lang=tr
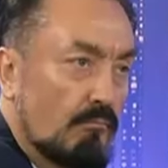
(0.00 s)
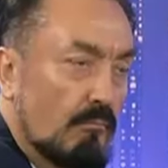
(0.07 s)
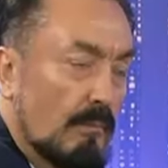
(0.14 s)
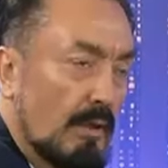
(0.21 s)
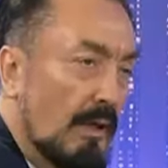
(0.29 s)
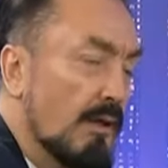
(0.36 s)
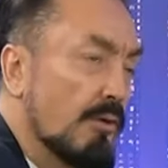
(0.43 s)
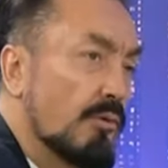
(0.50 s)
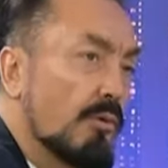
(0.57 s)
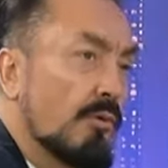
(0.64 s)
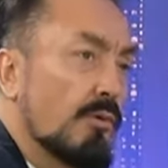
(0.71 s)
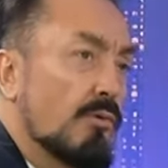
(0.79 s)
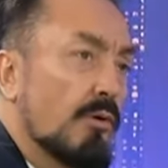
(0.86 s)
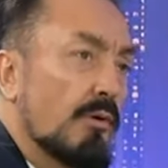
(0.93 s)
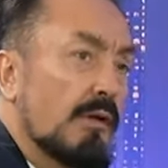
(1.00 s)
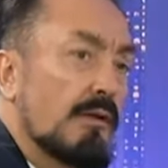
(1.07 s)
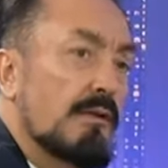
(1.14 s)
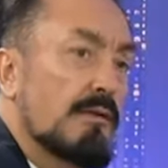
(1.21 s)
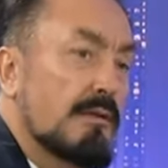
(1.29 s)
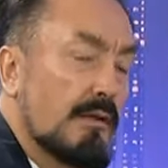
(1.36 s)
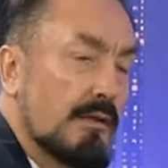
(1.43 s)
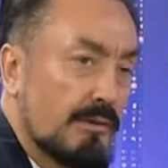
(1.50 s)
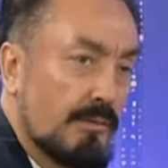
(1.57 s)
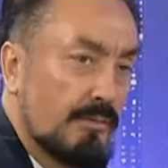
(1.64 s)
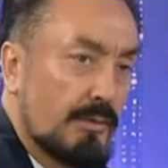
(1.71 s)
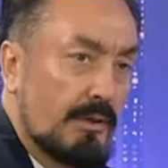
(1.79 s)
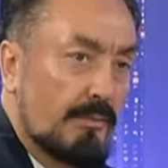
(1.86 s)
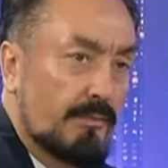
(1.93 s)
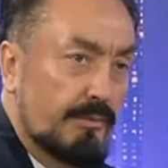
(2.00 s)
Her türlü kolaylığı sağlayacak bir yapı.